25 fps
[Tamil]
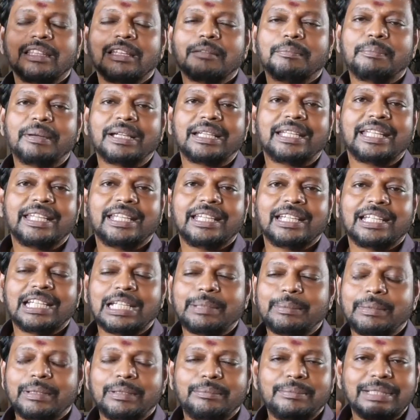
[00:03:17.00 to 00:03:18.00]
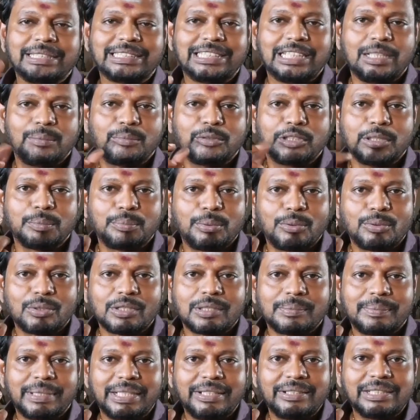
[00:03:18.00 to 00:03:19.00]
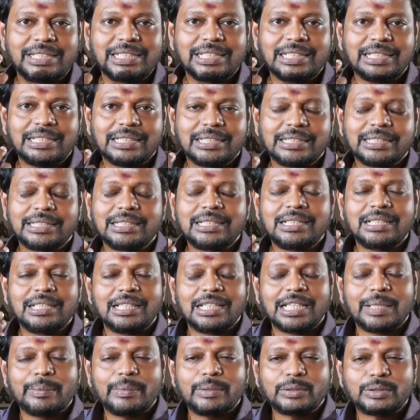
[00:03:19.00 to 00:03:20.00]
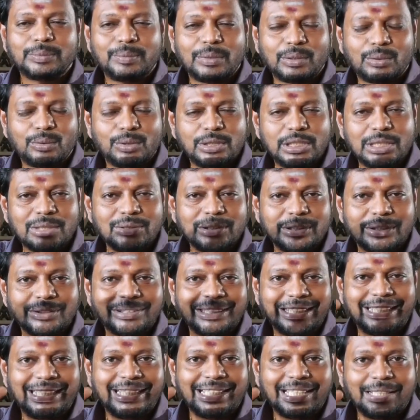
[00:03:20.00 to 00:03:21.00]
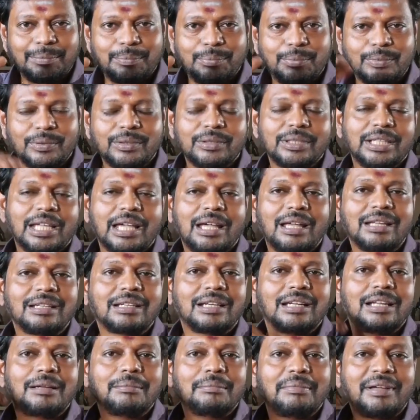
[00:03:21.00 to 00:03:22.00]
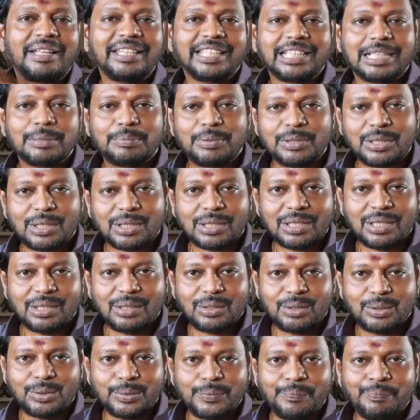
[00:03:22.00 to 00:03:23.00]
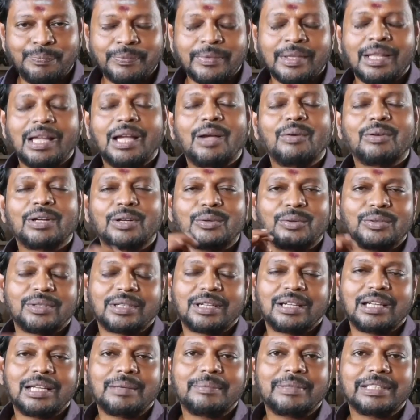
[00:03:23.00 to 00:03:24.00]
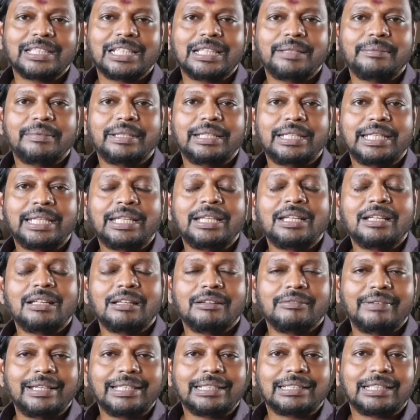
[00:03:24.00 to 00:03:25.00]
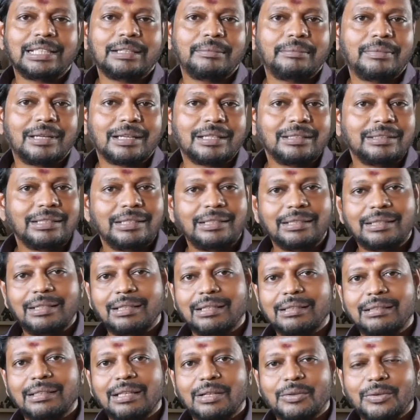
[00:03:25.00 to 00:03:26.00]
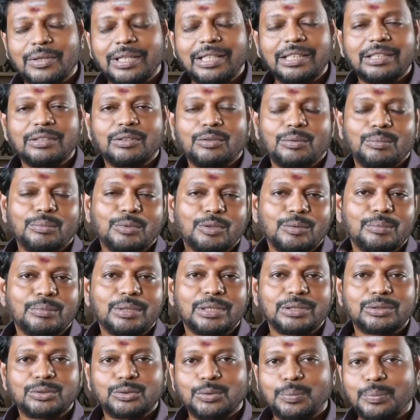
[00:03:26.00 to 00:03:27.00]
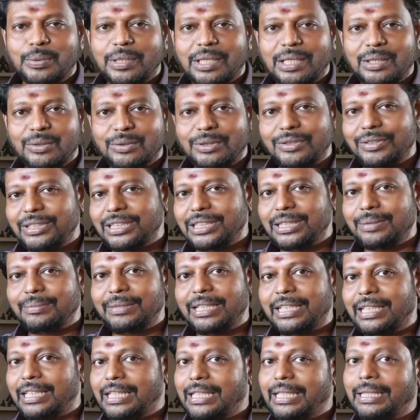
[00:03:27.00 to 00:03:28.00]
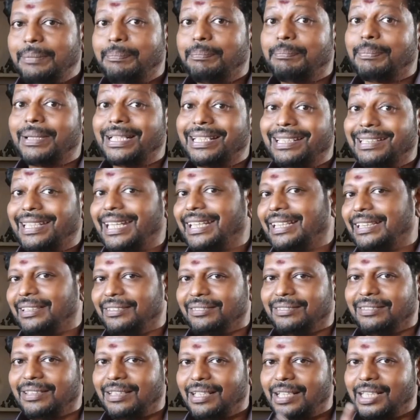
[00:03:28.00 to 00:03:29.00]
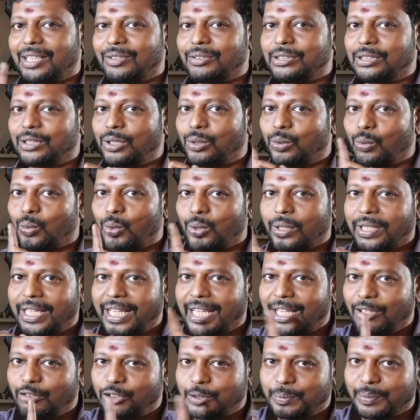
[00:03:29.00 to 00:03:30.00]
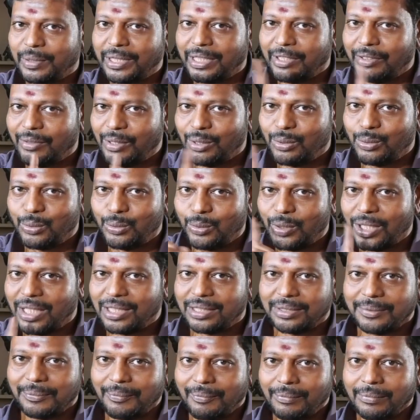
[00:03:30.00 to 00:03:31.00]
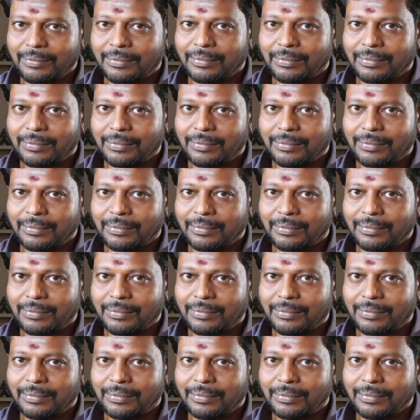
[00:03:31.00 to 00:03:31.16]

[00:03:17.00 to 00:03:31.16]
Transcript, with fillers: இந்த பட்டையை நம்ம மிக்சியில் போட்டு பவுடர் பண்ணி வச்சுக்கிட்டு நம்ம சும்மா கொஞ்சம் கொஞ்சம் சிட்டிகை யாருக்கெல்லாம் பாதிக்கப்பட்டிருக்காங்களோ அவங்க கொடுக்கலாம் அதேமாரி வயிற்றில் மருந்தீடுகள் இருந்தால் கூட இது ரொம்ப ரொம்ப சூப்பரான ஒரு விஷயம் எட்டி பட்டை நல்லா கவனிச்சுக்கணும் கொட்டையை யூஸ் பண்ணிடவே கூடாது